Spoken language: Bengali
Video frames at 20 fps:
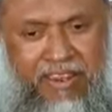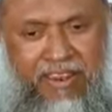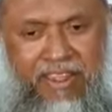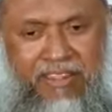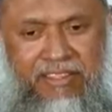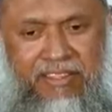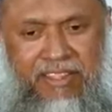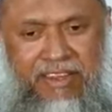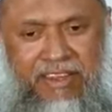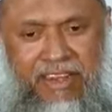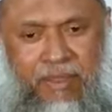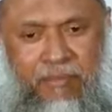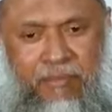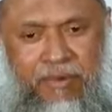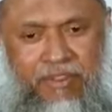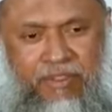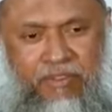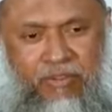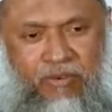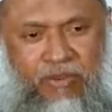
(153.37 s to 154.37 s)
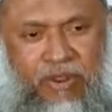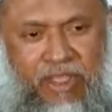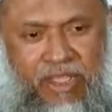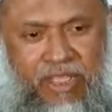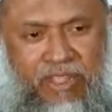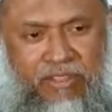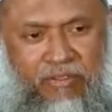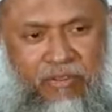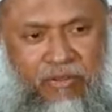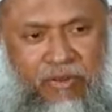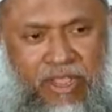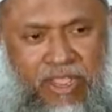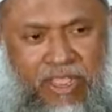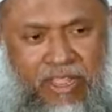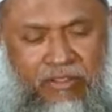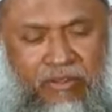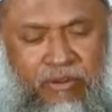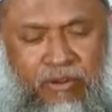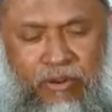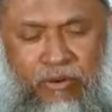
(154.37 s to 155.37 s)
রাতের নামাজ দুই রাকাত দুই
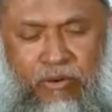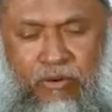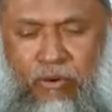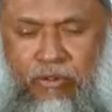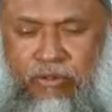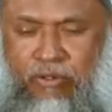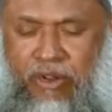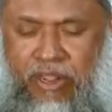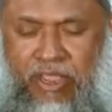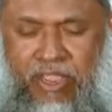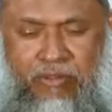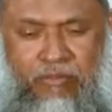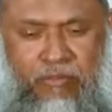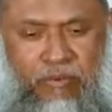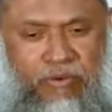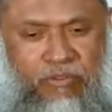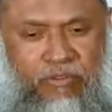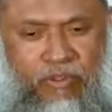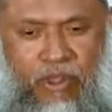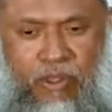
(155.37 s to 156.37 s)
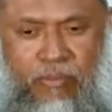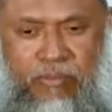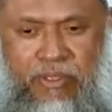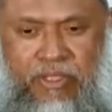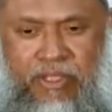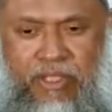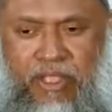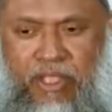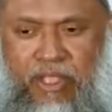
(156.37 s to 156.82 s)
রাকাত করে কত রাকাত পড়তে হবে